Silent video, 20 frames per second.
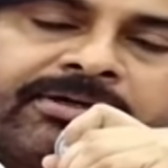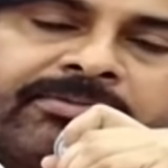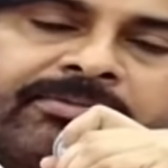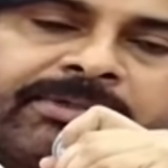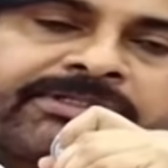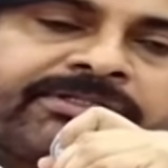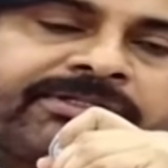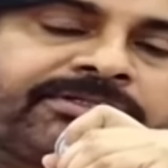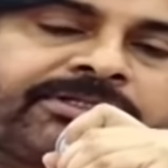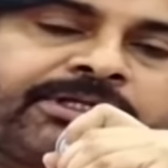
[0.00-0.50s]

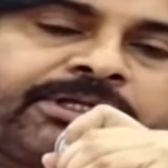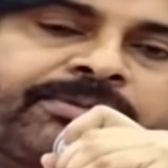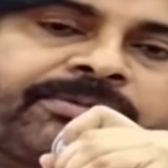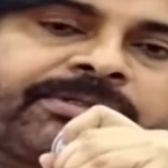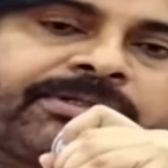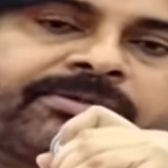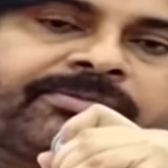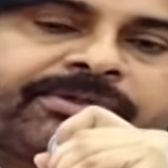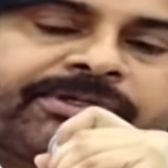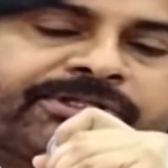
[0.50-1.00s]
మద్దతు
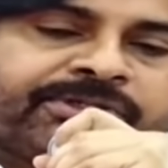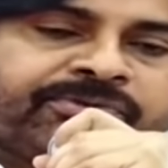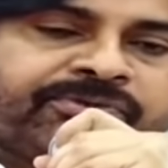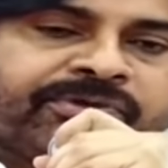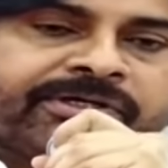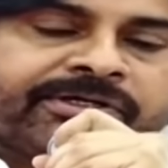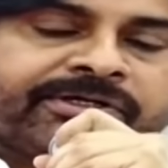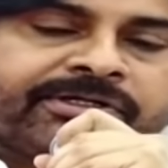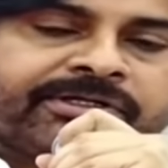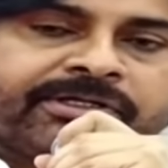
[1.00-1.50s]
తెలిపిన ప్రతి
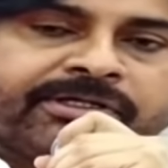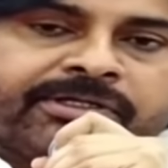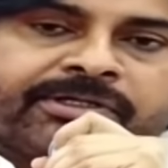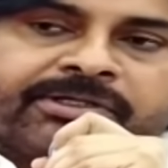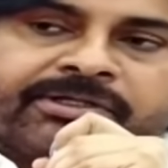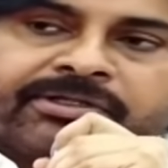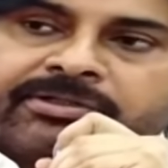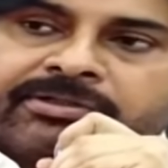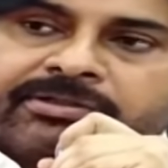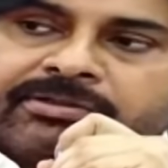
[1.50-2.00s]
ఒక్కరికి
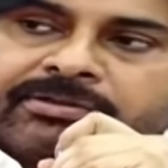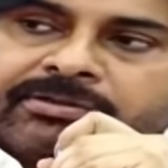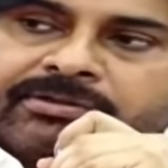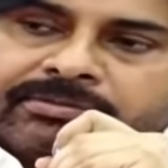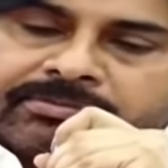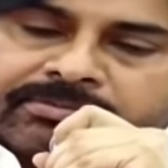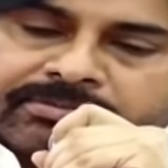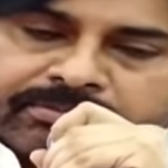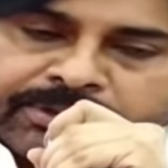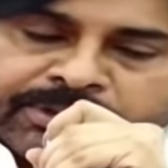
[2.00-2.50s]

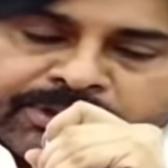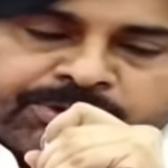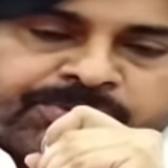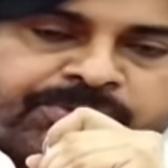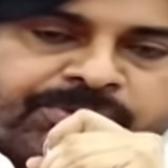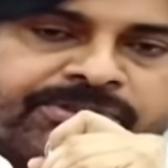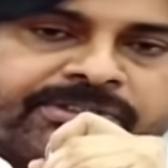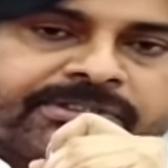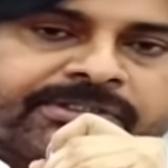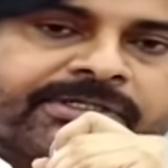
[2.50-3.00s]

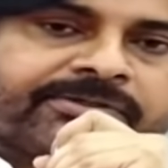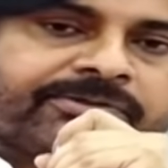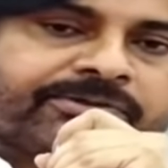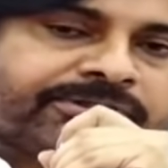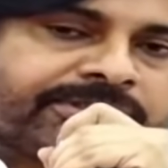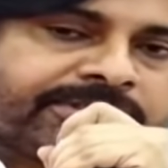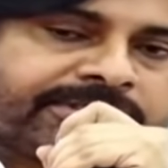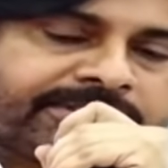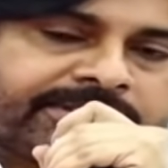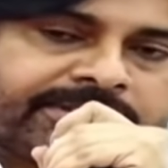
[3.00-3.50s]
మనస్ఫూర్తిగా నా
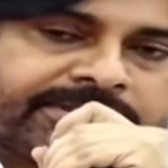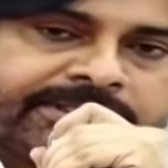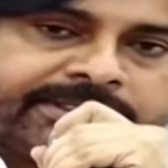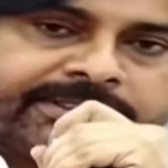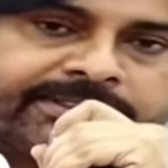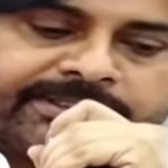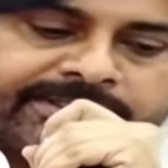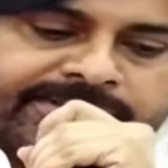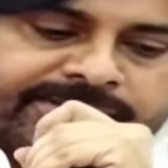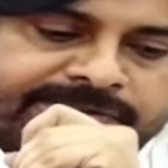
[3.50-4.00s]
కృతజ్ఞతలు
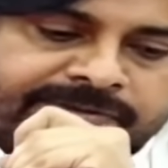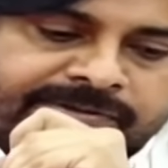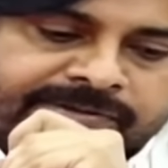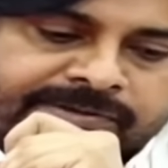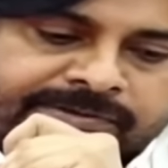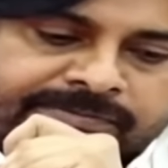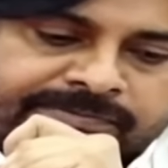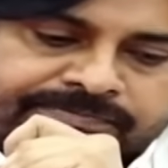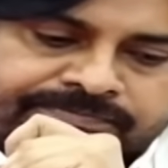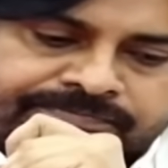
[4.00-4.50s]

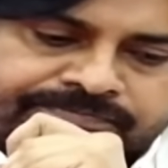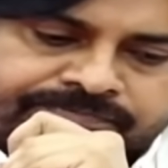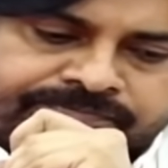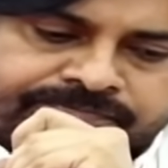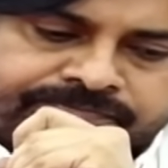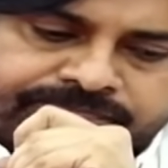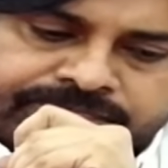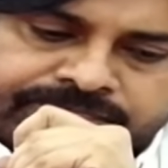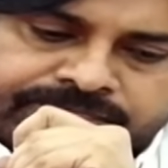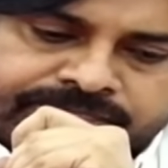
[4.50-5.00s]
తెలియజేస్తాను
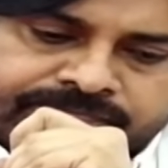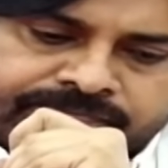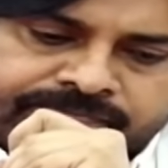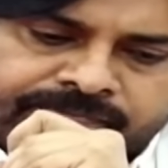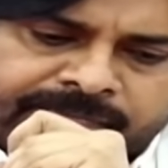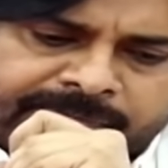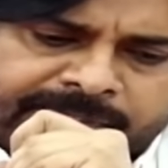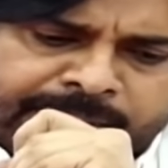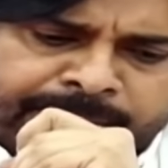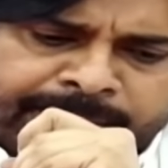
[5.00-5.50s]

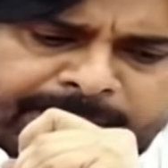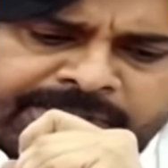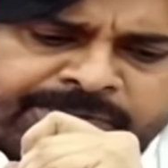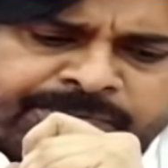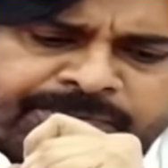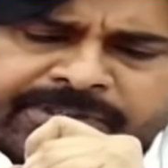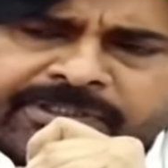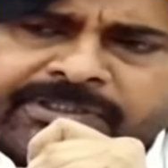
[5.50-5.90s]
మనస్ఫూర్తి